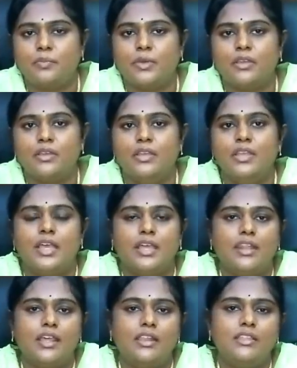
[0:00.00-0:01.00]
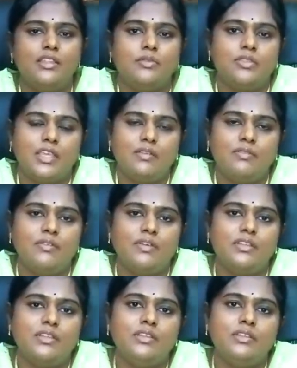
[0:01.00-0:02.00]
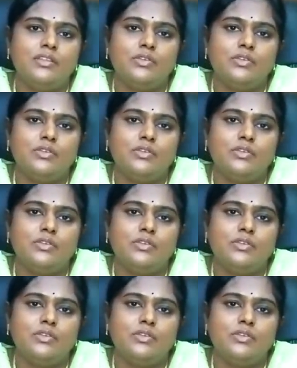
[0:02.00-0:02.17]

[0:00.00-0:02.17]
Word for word: இருப்பாங்க அதனால் இந்த தேர்வை வந்து